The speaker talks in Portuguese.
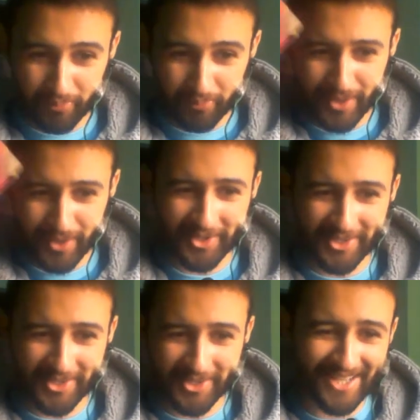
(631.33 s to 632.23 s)
Boas
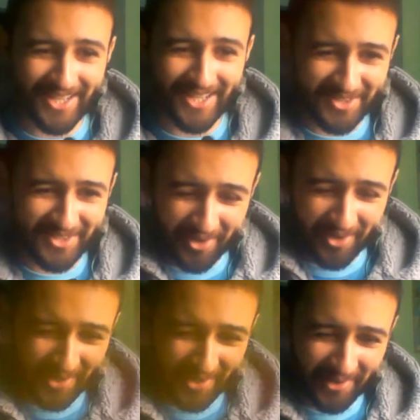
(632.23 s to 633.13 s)
curiosidades, se você
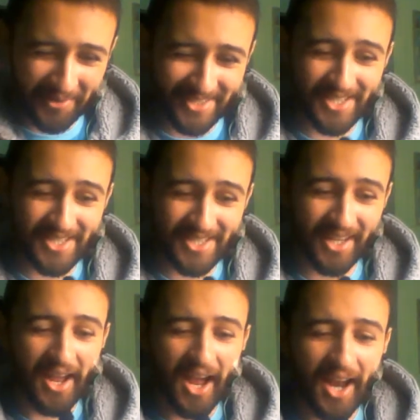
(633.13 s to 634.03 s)
confere curiosidade
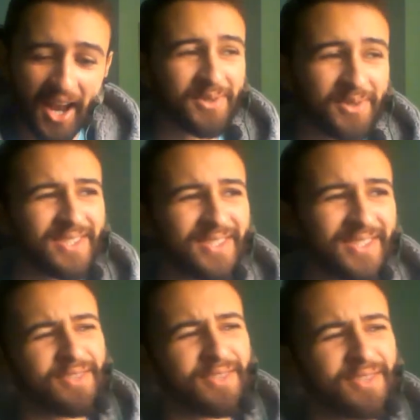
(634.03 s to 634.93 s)
aqui minhas
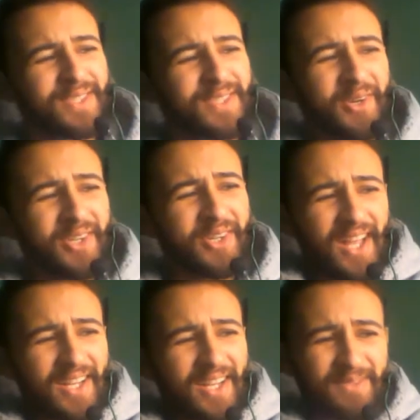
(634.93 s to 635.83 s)
curiosidades eu vou fazer
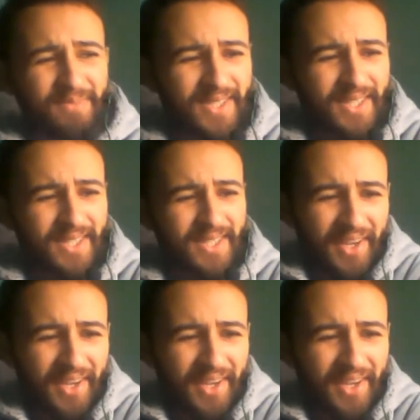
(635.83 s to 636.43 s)
curiosidades mês que vem.